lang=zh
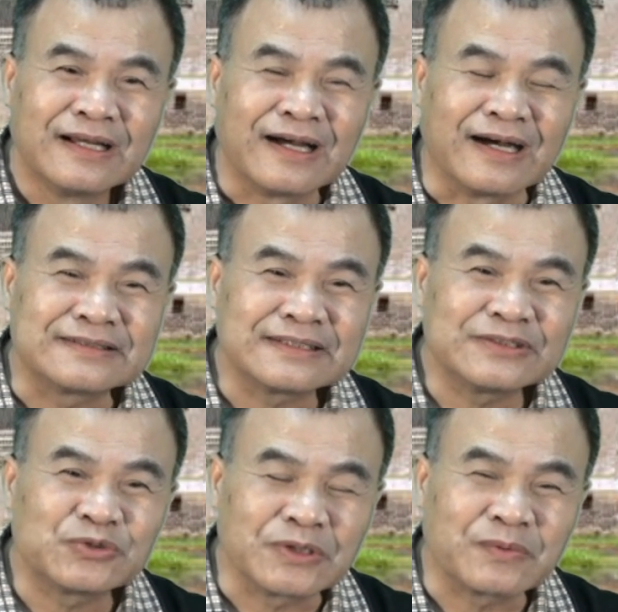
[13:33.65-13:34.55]
而这些
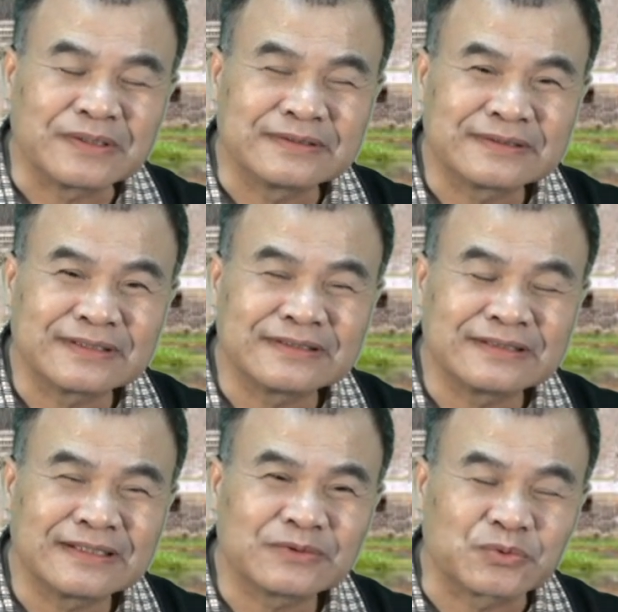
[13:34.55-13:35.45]
学官、这
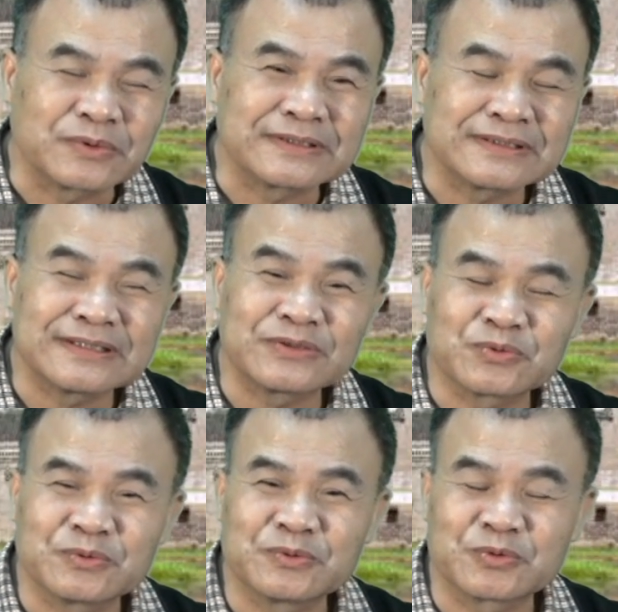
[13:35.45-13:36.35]
些读了这些
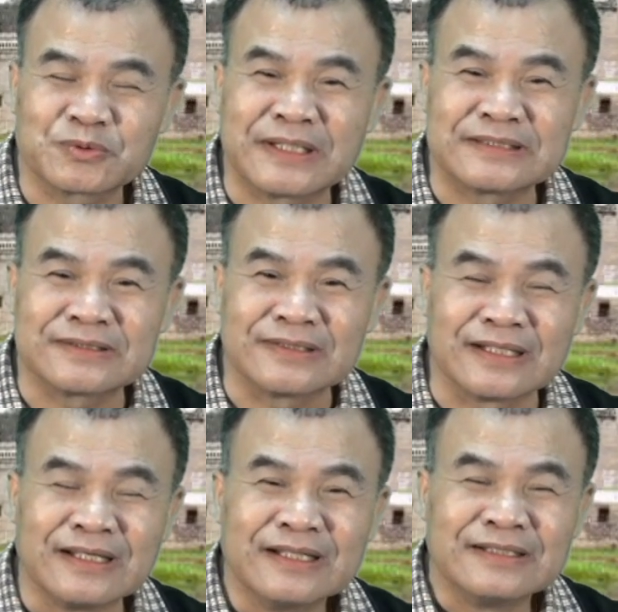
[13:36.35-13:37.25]
书出来之后
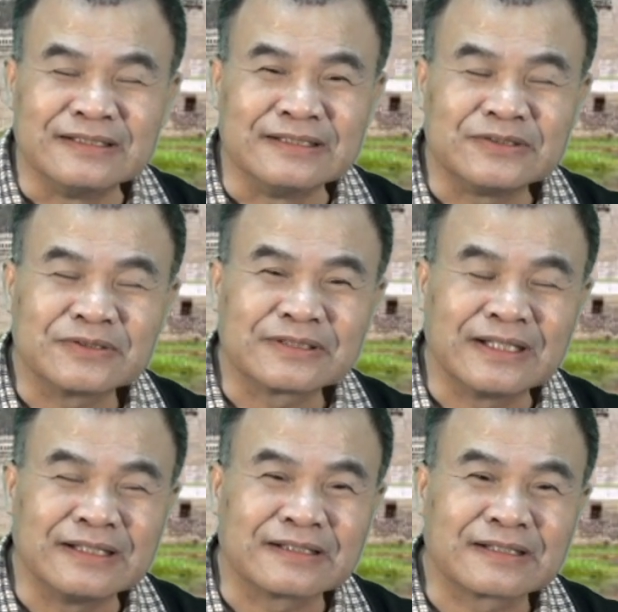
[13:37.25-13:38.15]
呢，你就
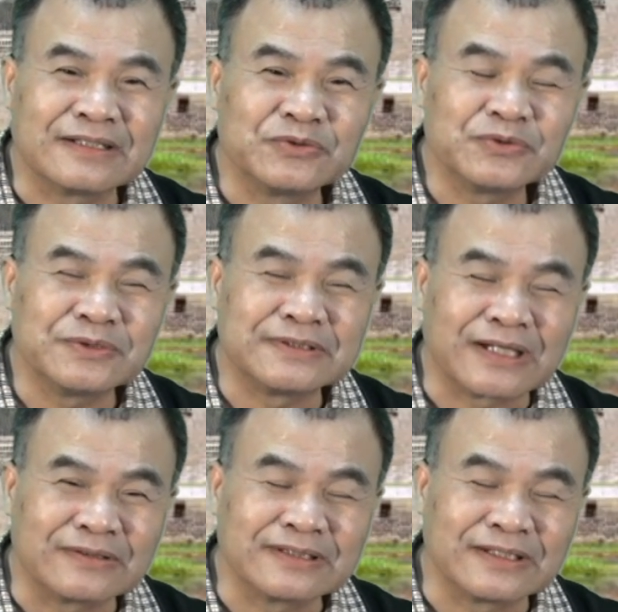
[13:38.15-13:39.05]
可以根据
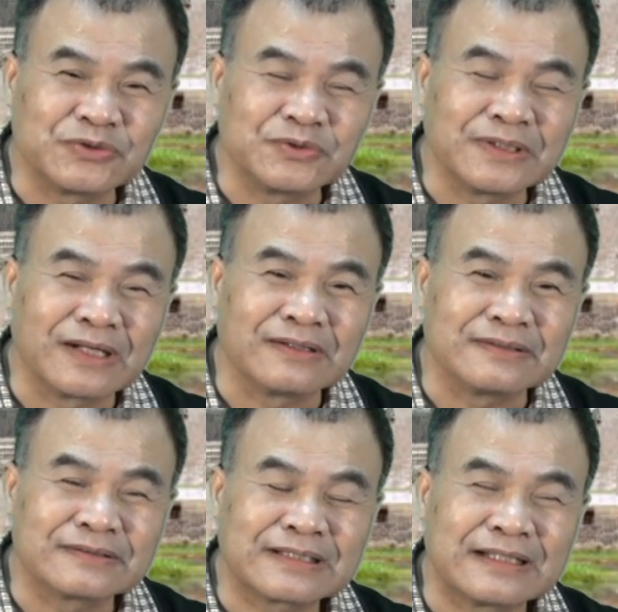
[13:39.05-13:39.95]
朝廷的需要
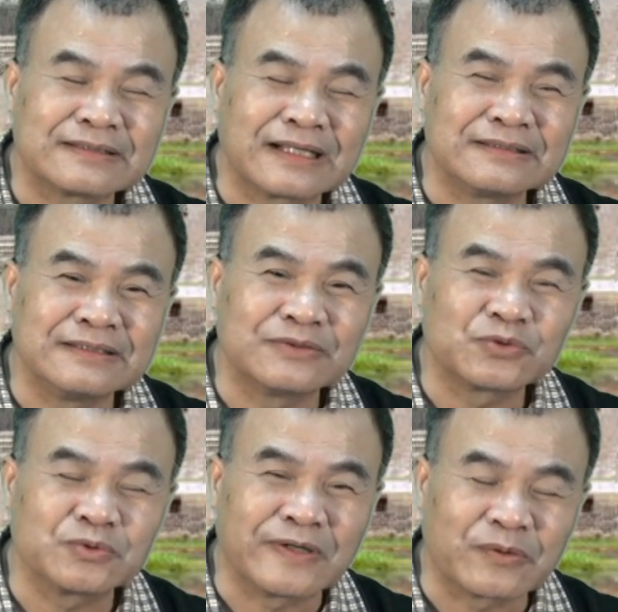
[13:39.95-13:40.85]
呢，再担任
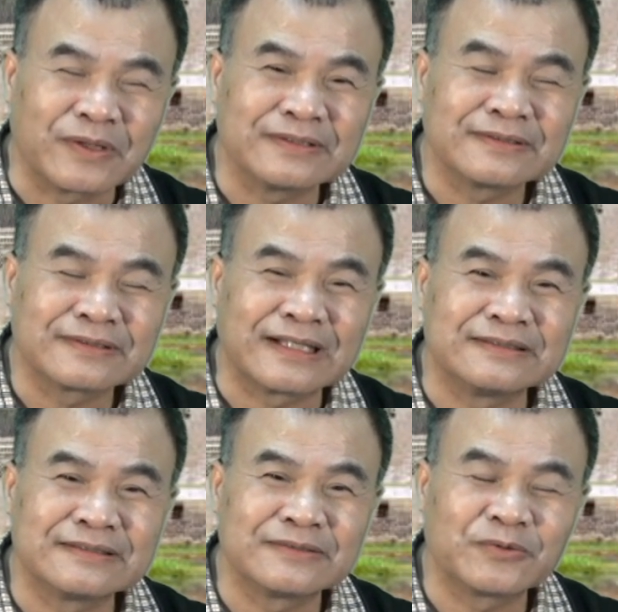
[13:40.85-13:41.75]
书法官、
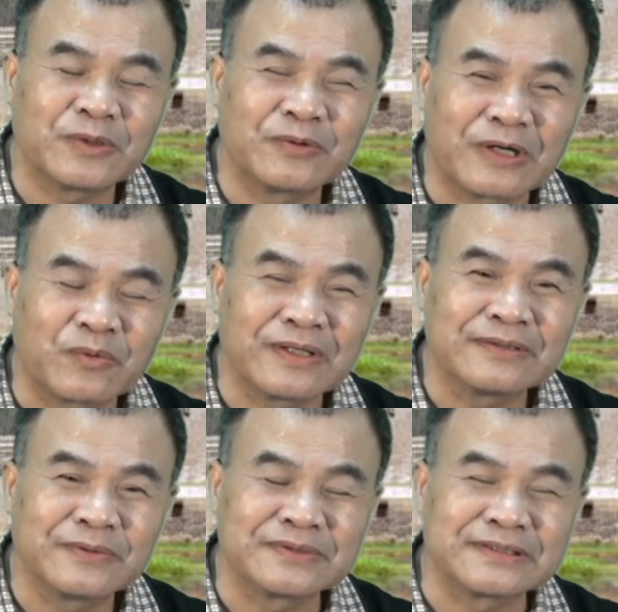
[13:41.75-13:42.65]
担任绘画
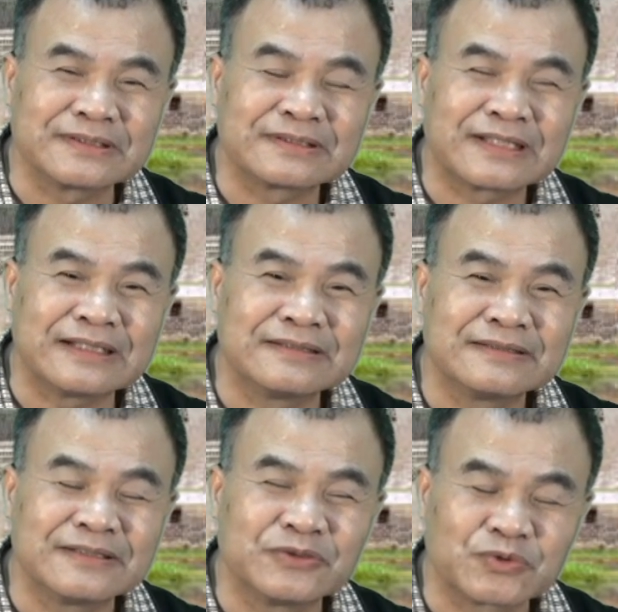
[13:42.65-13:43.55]
官，或者是担
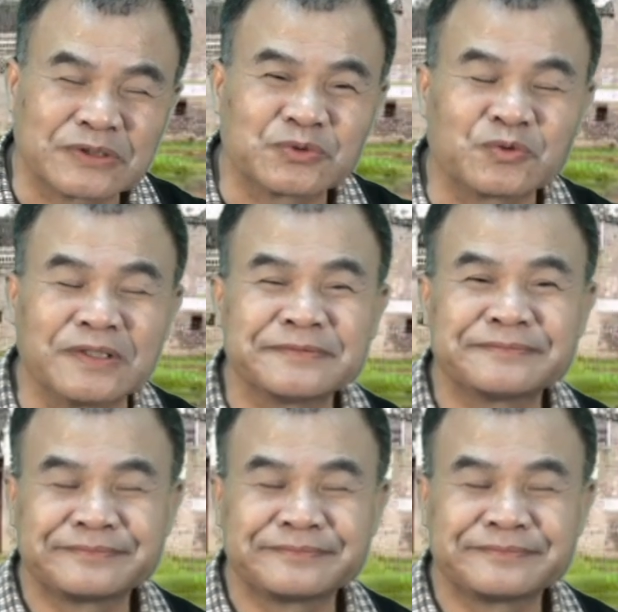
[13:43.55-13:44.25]
任算术官。